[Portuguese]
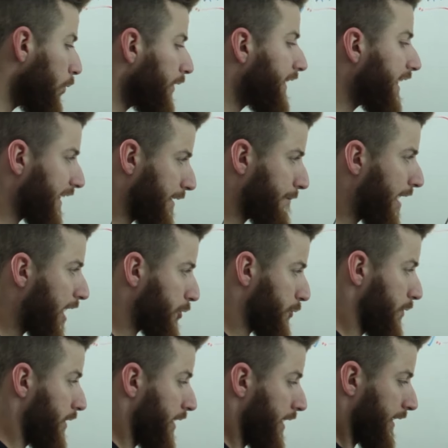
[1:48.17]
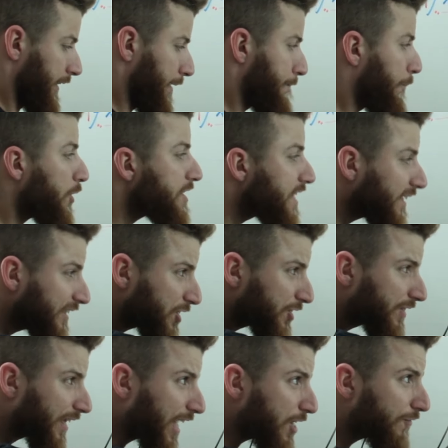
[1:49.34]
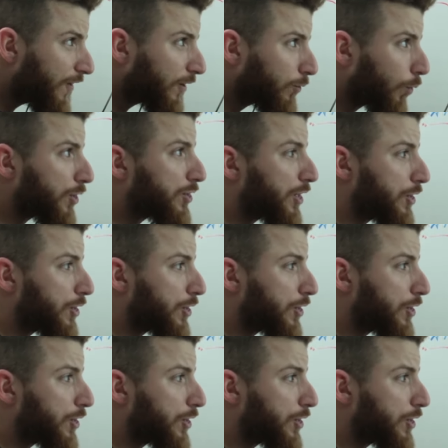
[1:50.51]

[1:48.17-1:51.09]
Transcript: coloquei aqui embaixo depois desses três fatores